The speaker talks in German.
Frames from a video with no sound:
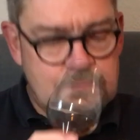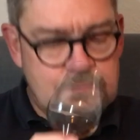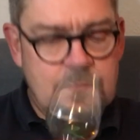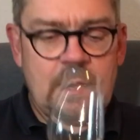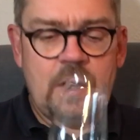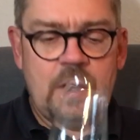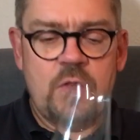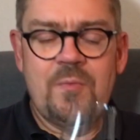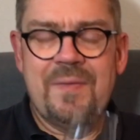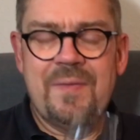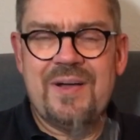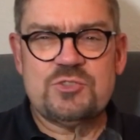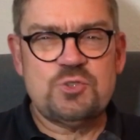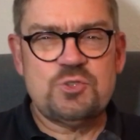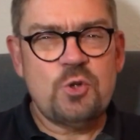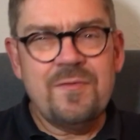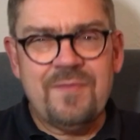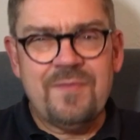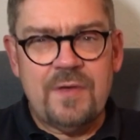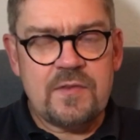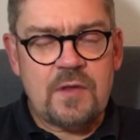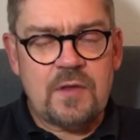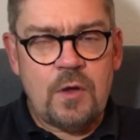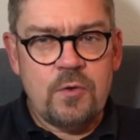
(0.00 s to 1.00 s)
Also macht schon
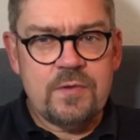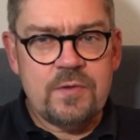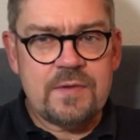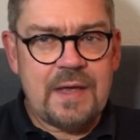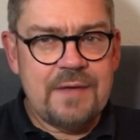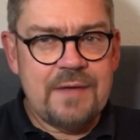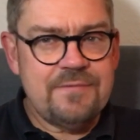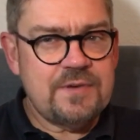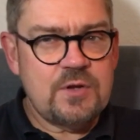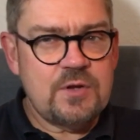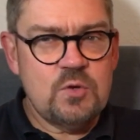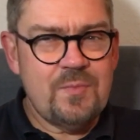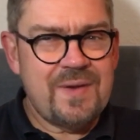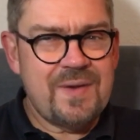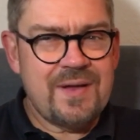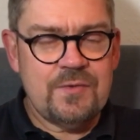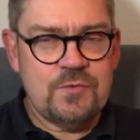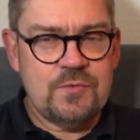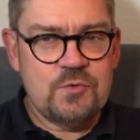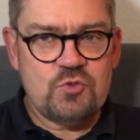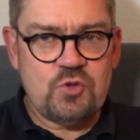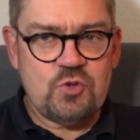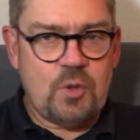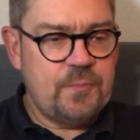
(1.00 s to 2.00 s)
was aus, einfach nur mal
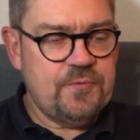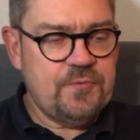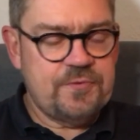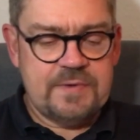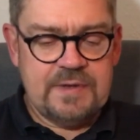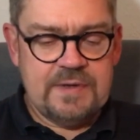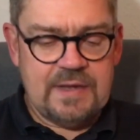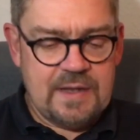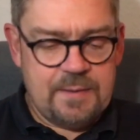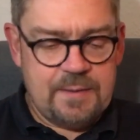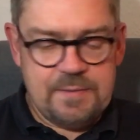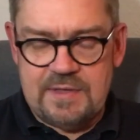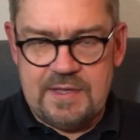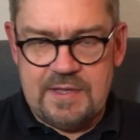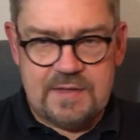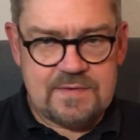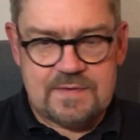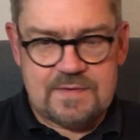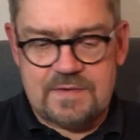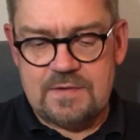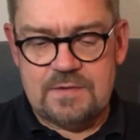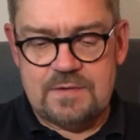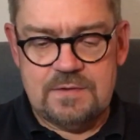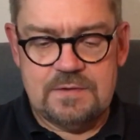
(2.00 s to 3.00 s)
einen Tropfen. Hier habe ich
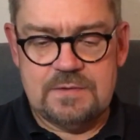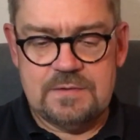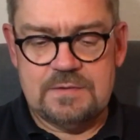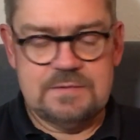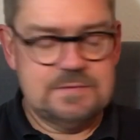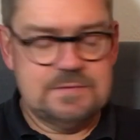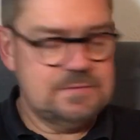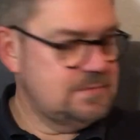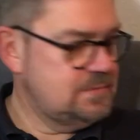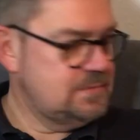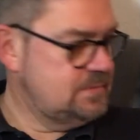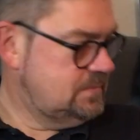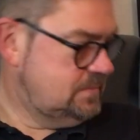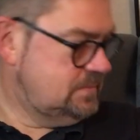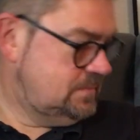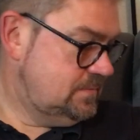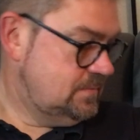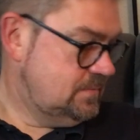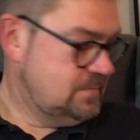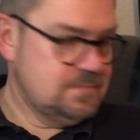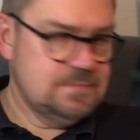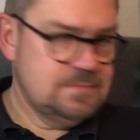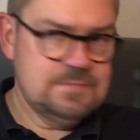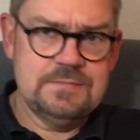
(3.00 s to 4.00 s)
jetzt äh,
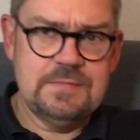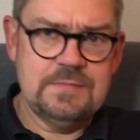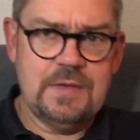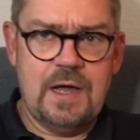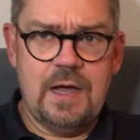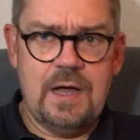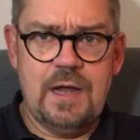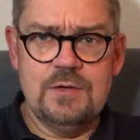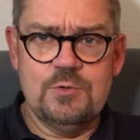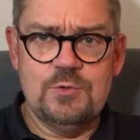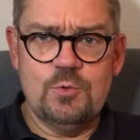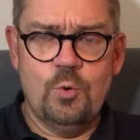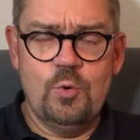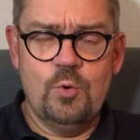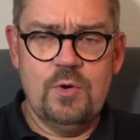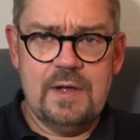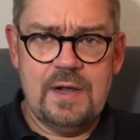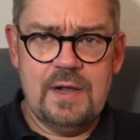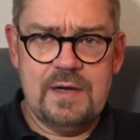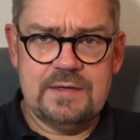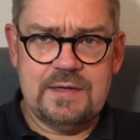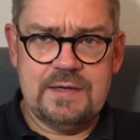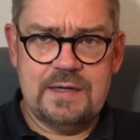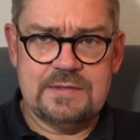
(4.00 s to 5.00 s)

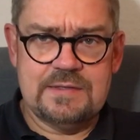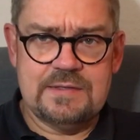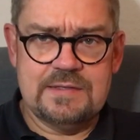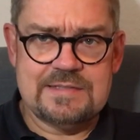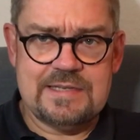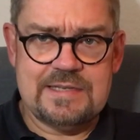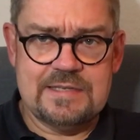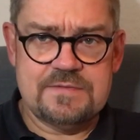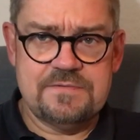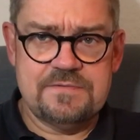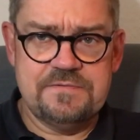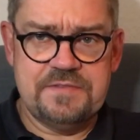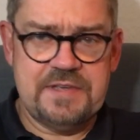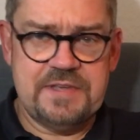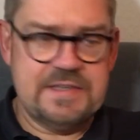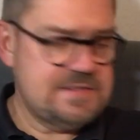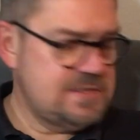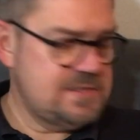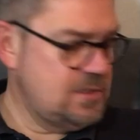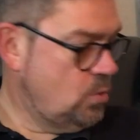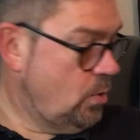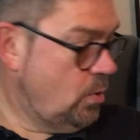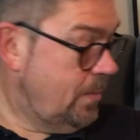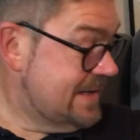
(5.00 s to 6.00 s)
Alkoholgehalt hat der
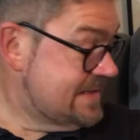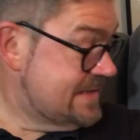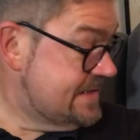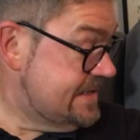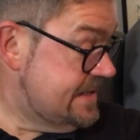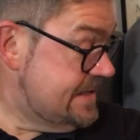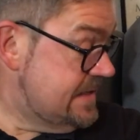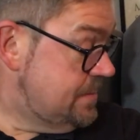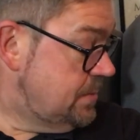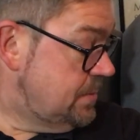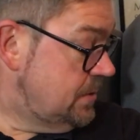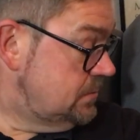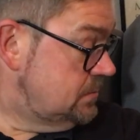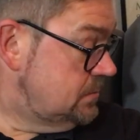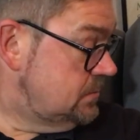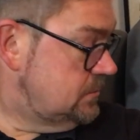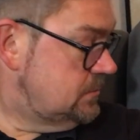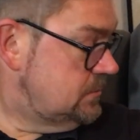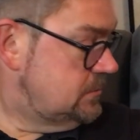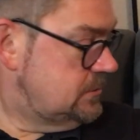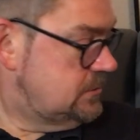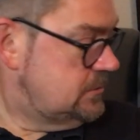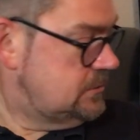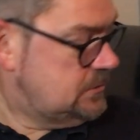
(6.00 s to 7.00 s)
46,7.
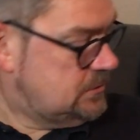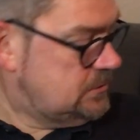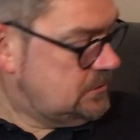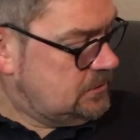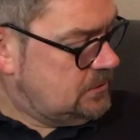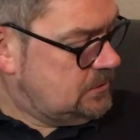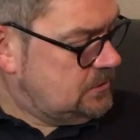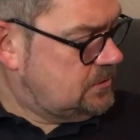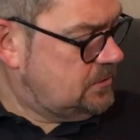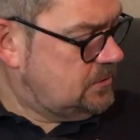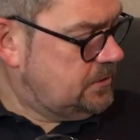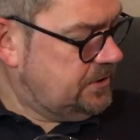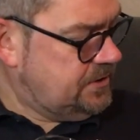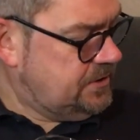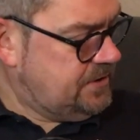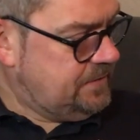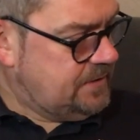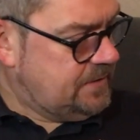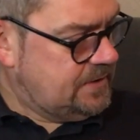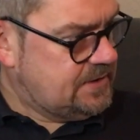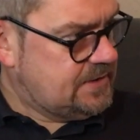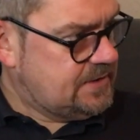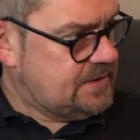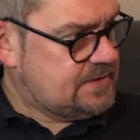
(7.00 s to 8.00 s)
Ist doch richtig,
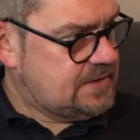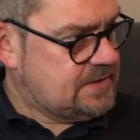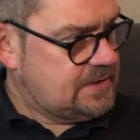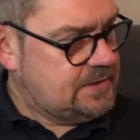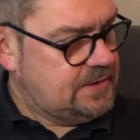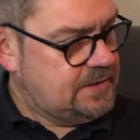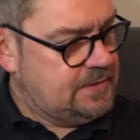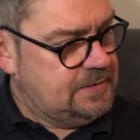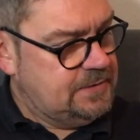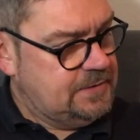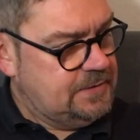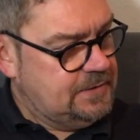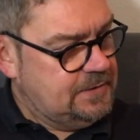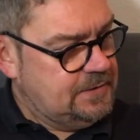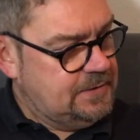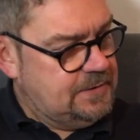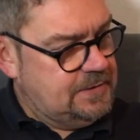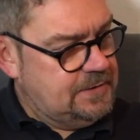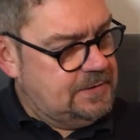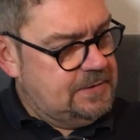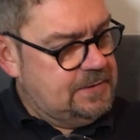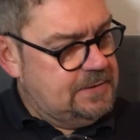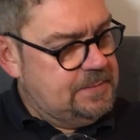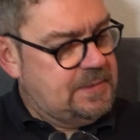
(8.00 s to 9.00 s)
weil ich da sage. Ne?
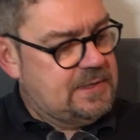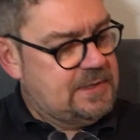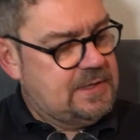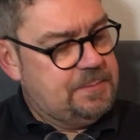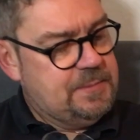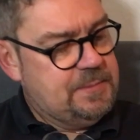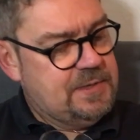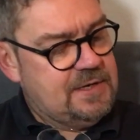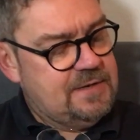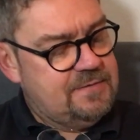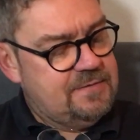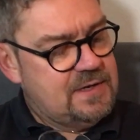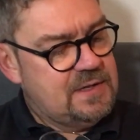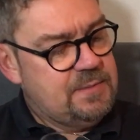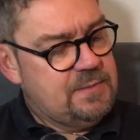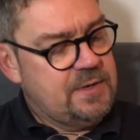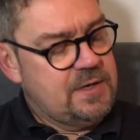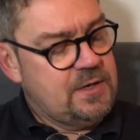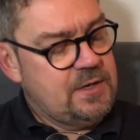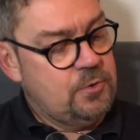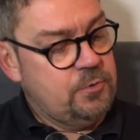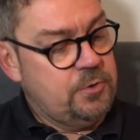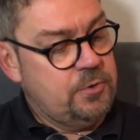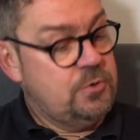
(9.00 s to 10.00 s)
Man hat mittlerweile bei
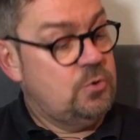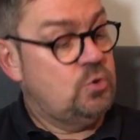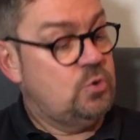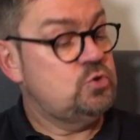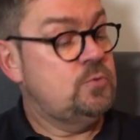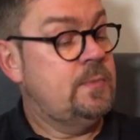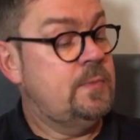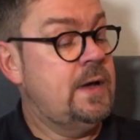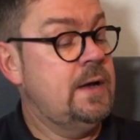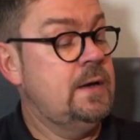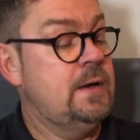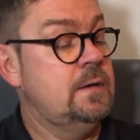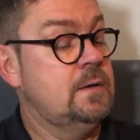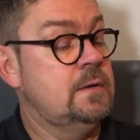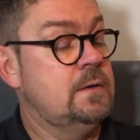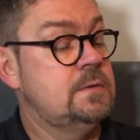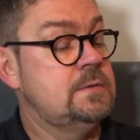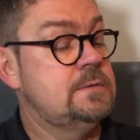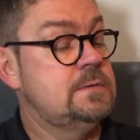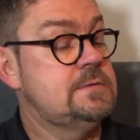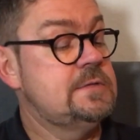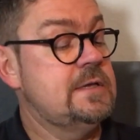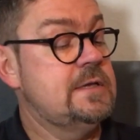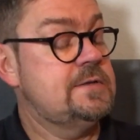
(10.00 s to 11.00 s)
den neuen auch schon mal andere.
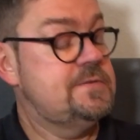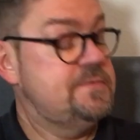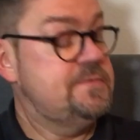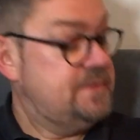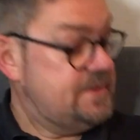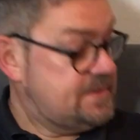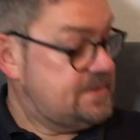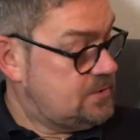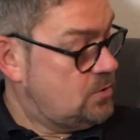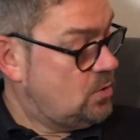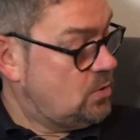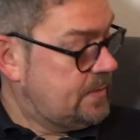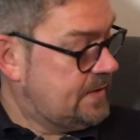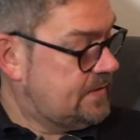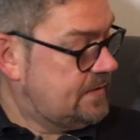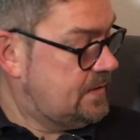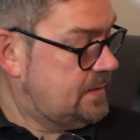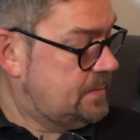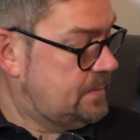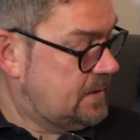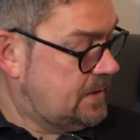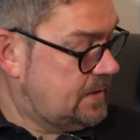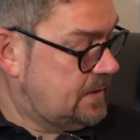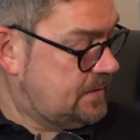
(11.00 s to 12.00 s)

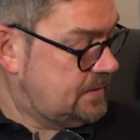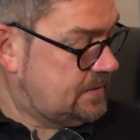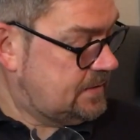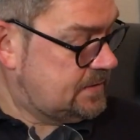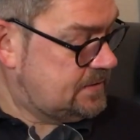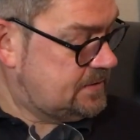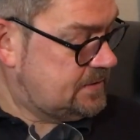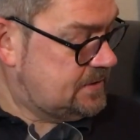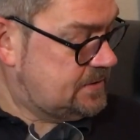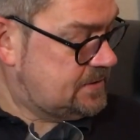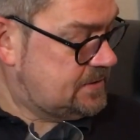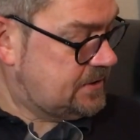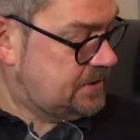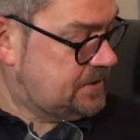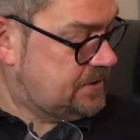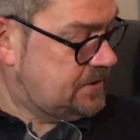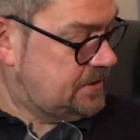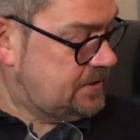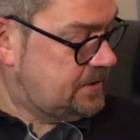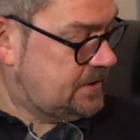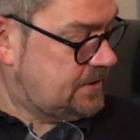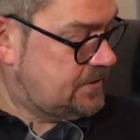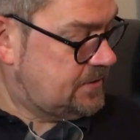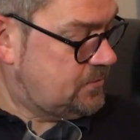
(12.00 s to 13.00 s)
46,7, ja, das ist
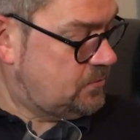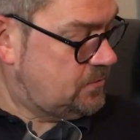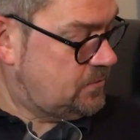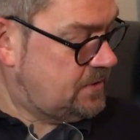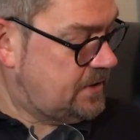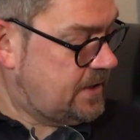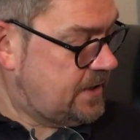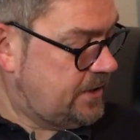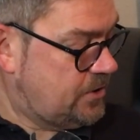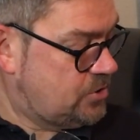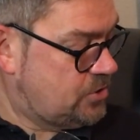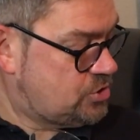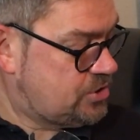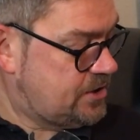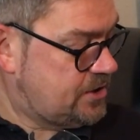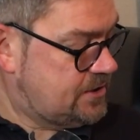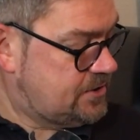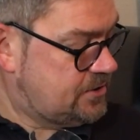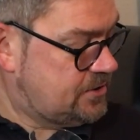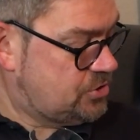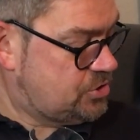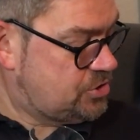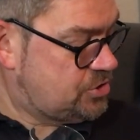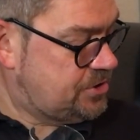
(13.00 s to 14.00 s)
richtig. Das ist so die
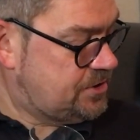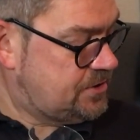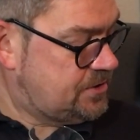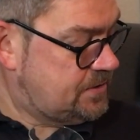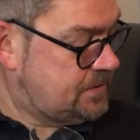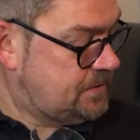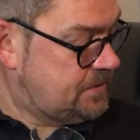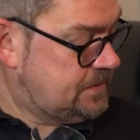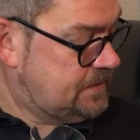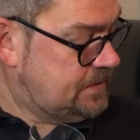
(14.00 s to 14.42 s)
eingestellte Geschichte